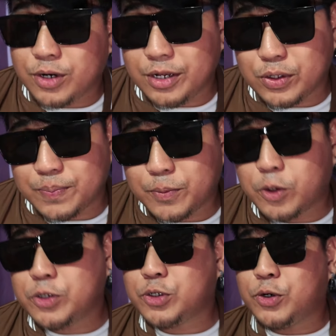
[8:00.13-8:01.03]
yung ganito ganitong
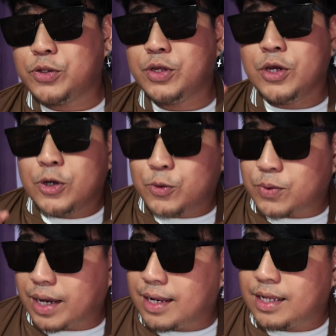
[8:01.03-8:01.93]
portion, kung
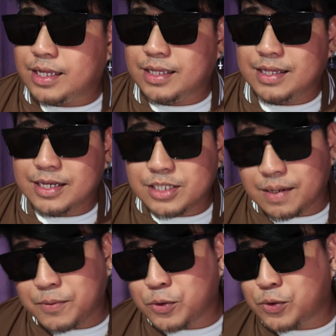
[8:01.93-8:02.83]
kailan
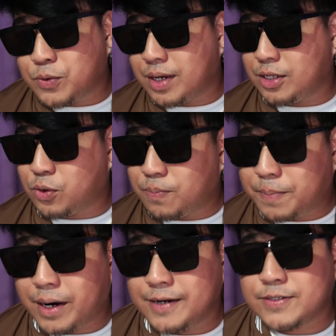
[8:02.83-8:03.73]
i-distribute yung ganitong
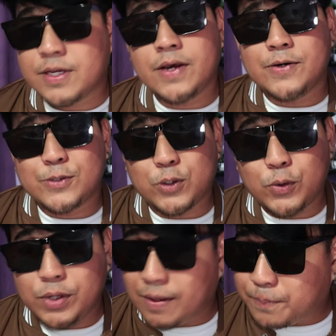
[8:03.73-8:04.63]
parts.
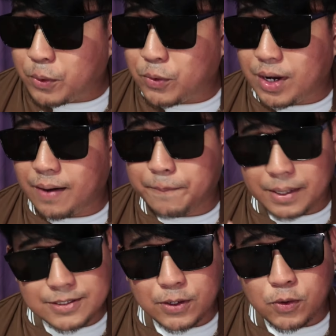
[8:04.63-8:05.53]
So, yan po ang
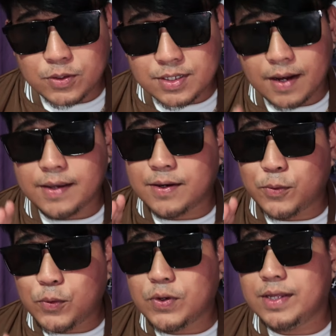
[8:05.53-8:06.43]
pagsagot sa
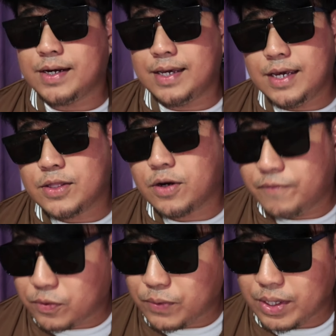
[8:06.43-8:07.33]
ganyang uri ng interview